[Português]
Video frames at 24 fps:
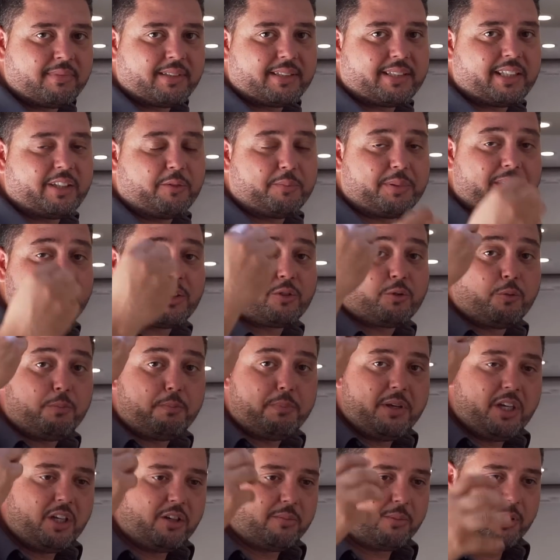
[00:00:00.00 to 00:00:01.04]
Você não precisa
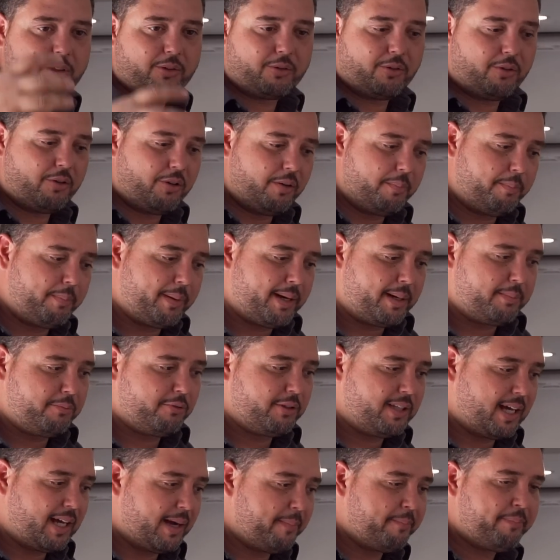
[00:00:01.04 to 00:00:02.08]
subir no motorhome para
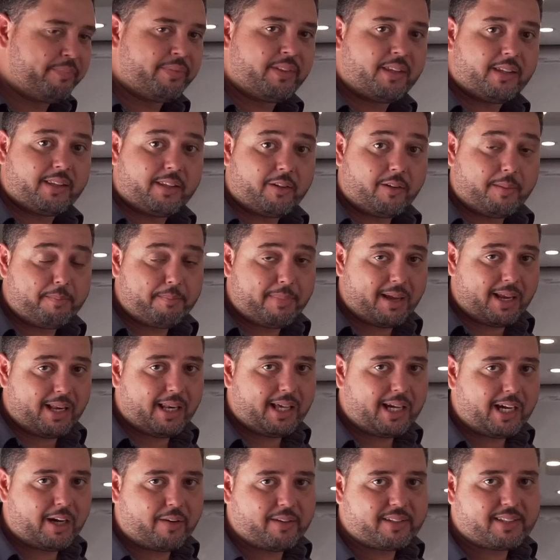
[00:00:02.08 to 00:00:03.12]
mudar. Então é bem
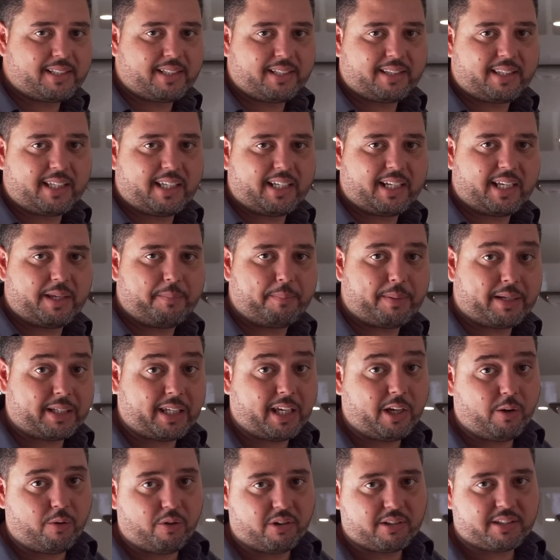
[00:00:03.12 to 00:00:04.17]
legal essa antena aí para
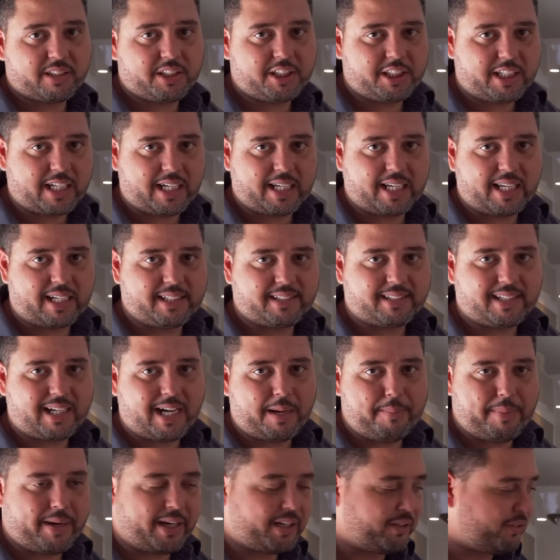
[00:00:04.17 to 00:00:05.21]
quem gosta de canais
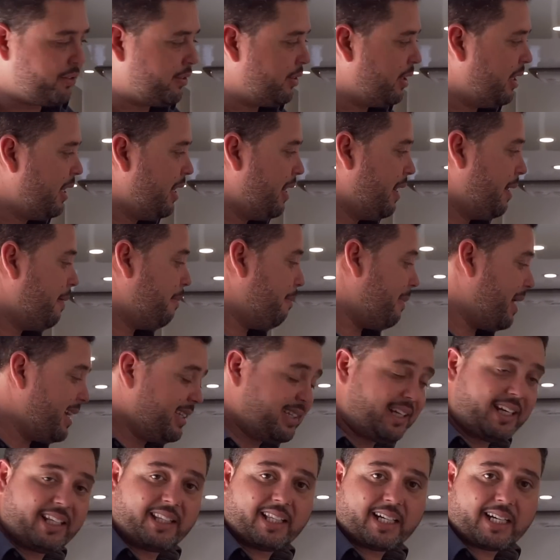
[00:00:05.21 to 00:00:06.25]
abertos. Mas
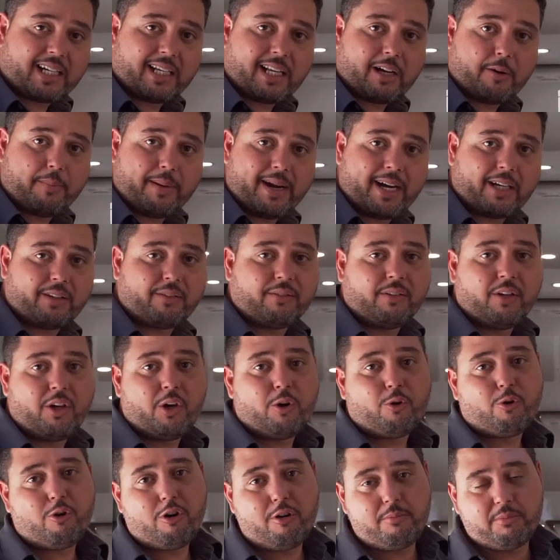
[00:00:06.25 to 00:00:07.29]
além da canal aberto,
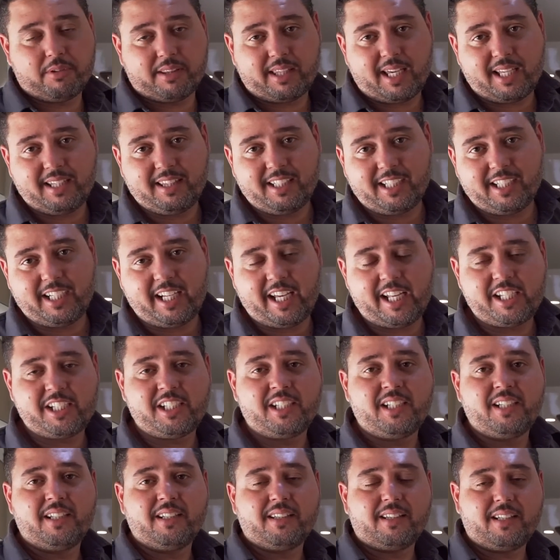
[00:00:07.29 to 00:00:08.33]
como tem internet,
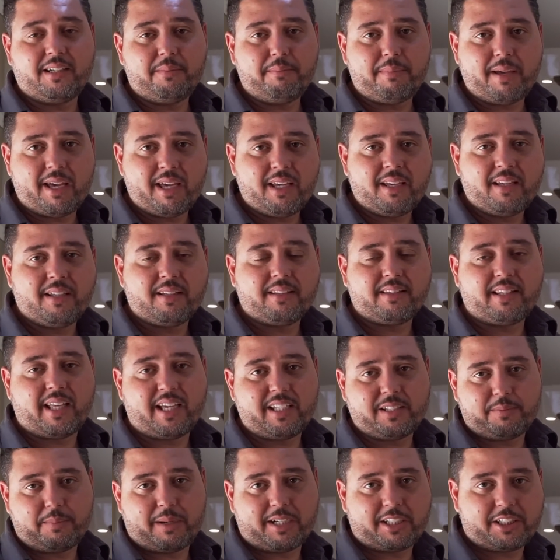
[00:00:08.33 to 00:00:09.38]
também tem
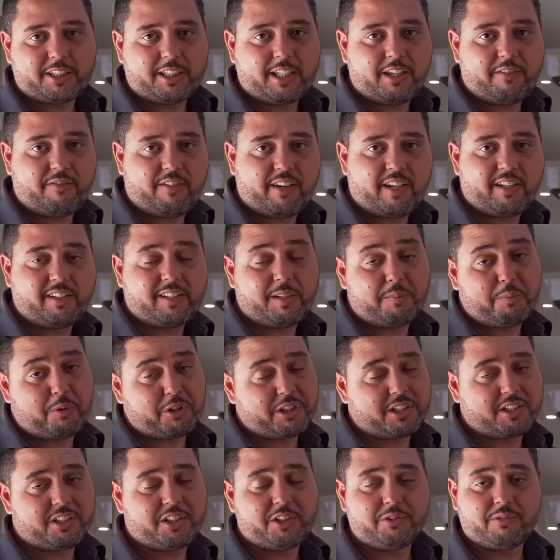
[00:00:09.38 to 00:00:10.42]
Smart TV e você
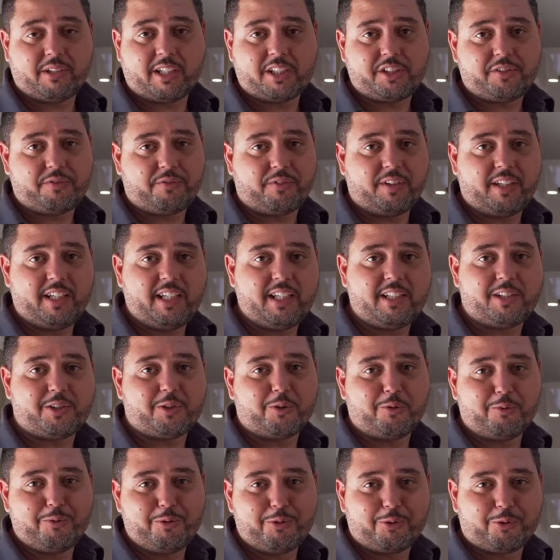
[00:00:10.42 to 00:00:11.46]
pode assistir um Netflix
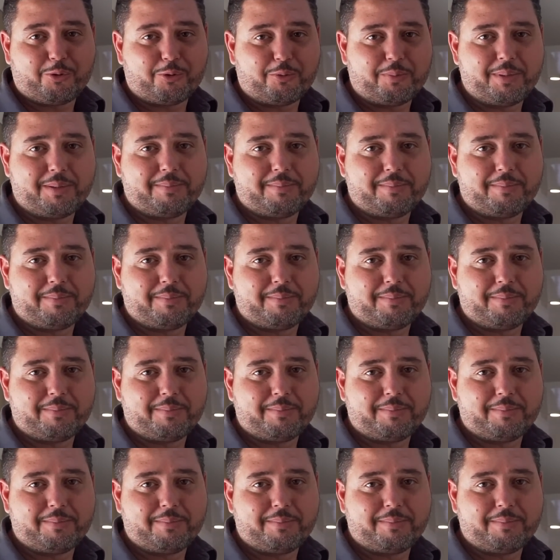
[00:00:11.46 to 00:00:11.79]
ou um YouTube.